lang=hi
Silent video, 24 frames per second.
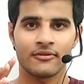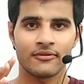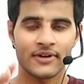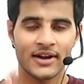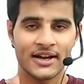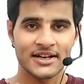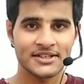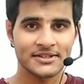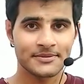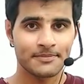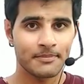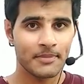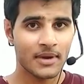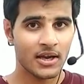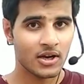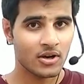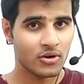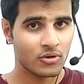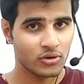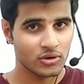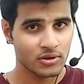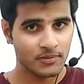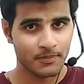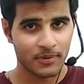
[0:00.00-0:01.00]
फ्रेंड्स मैं
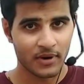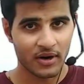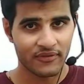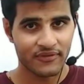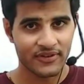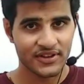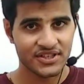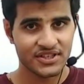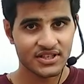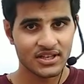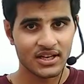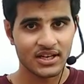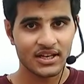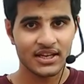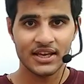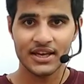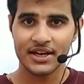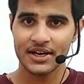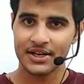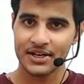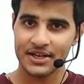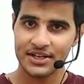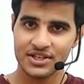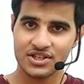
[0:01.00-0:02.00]
खुद प्रोफेशनली
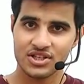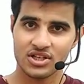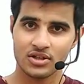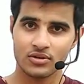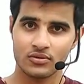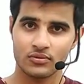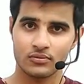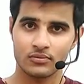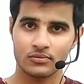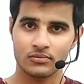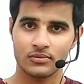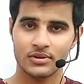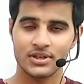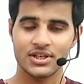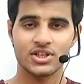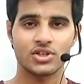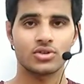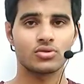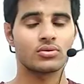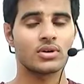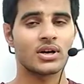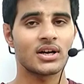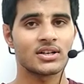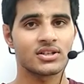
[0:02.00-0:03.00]
एक टीचर हूँ
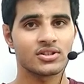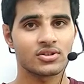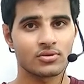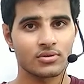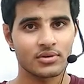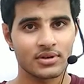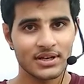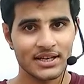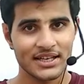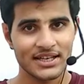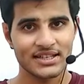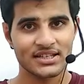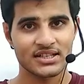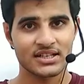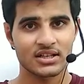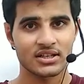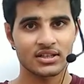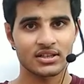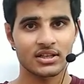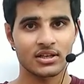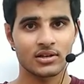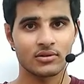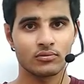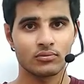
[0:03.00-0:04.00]
स्टूडेंट्स को टीच
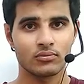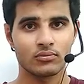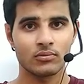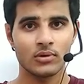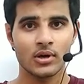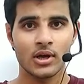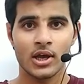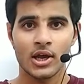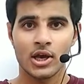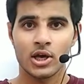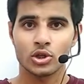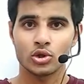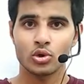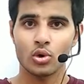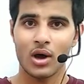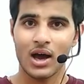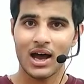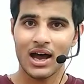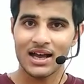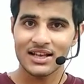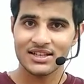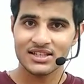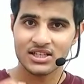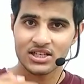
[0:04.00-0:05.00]
करता हूँ तो
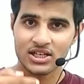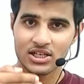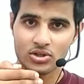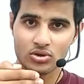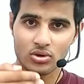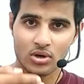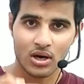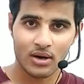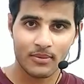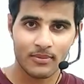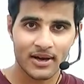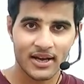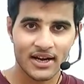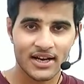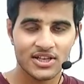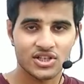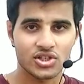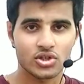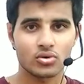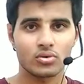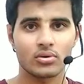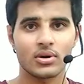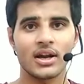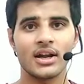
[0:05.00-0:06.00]
आज का जो हमारा
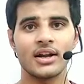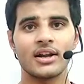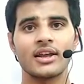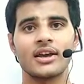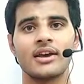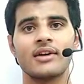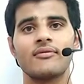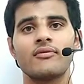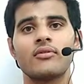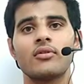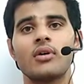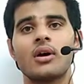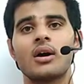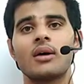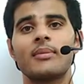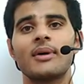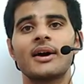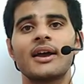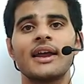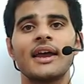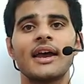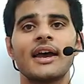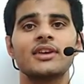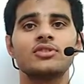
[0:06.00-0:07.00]
स्टूडेंट है वो
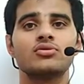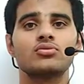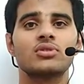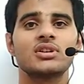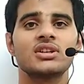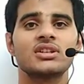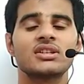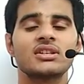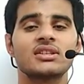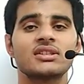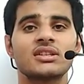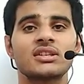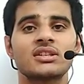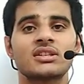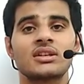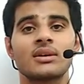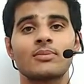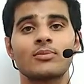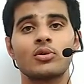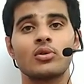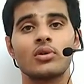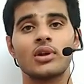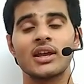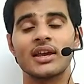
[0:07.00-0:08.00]
हमारे एजुकेशन
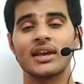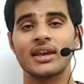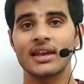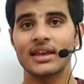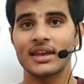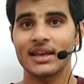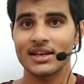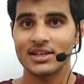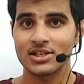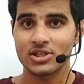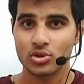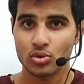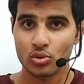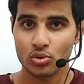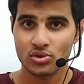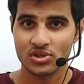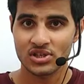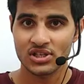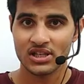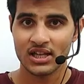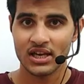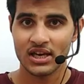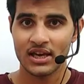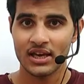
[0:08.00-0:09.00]
सिस्टम को लेके क्या
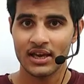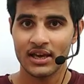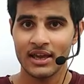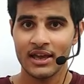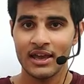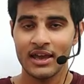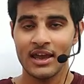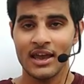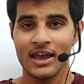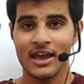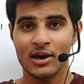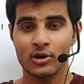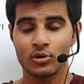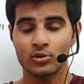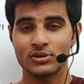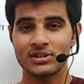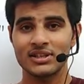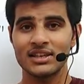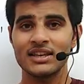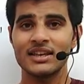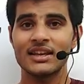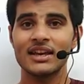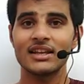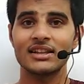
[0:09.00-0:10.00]
सोचता है
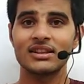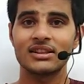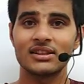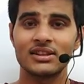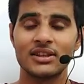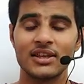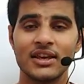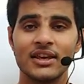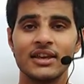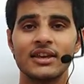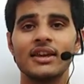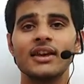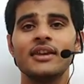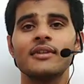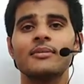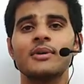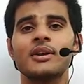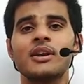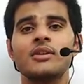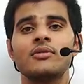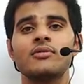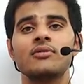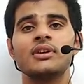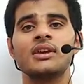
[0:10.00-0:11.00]
उसकी क्या थिंकिंग
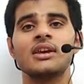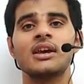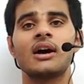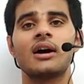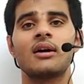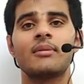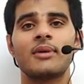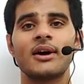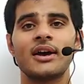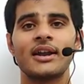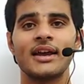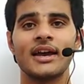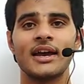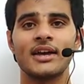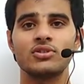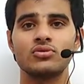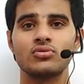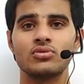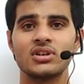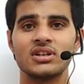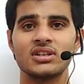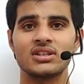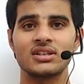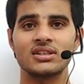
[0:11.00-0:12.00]
बनी हुई है हमारे
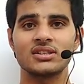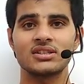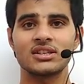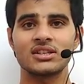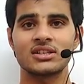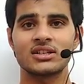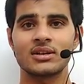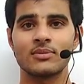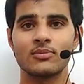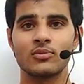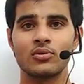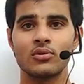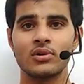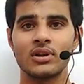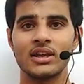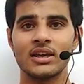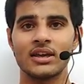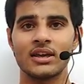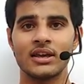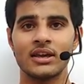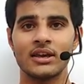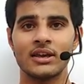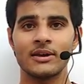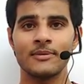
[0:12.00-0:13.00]
एजुकेशन सिस्टम को
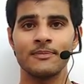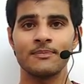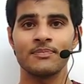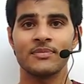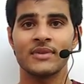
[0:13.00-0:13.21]
लेके